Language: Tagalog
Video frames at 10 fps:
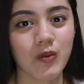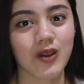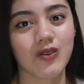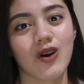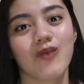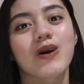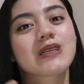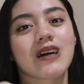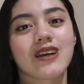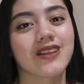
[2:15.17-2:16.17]
Meron ako pang
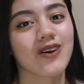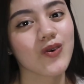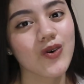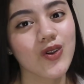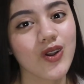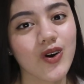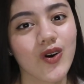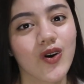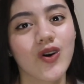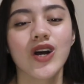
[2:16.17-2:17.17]
sakit ng
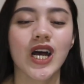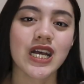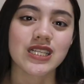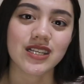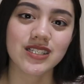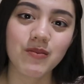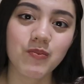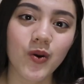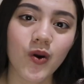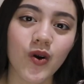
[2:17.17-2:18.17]
ulo, sa
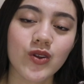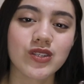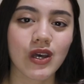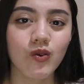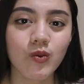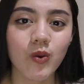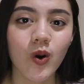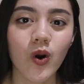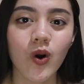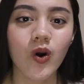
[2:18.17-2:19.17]
sipon, sa
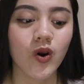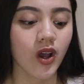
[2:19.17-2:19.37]
ubo,